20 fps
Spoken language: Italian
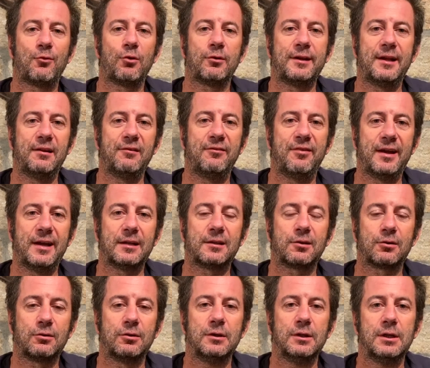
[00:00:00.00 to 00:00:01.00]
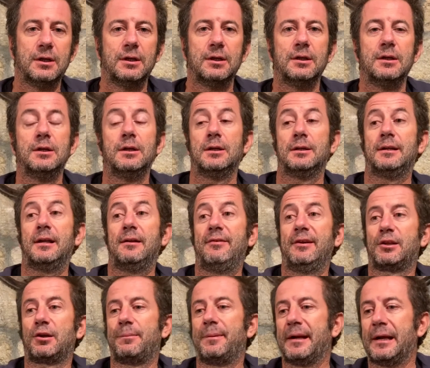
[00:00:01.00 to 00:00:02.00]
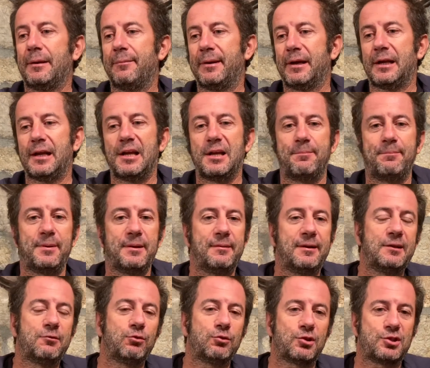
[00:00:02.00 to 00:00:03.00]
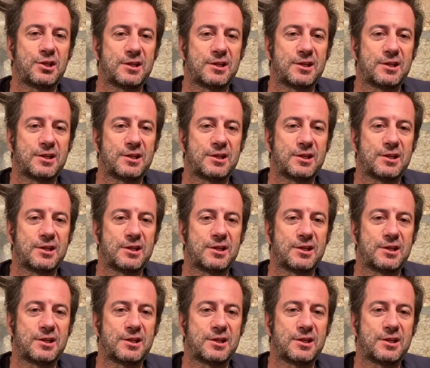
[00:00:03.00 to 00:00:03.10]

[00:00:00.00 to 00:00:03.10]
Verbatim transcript: nel vetro. Nel vetro perché? Perché prima di tutto c'è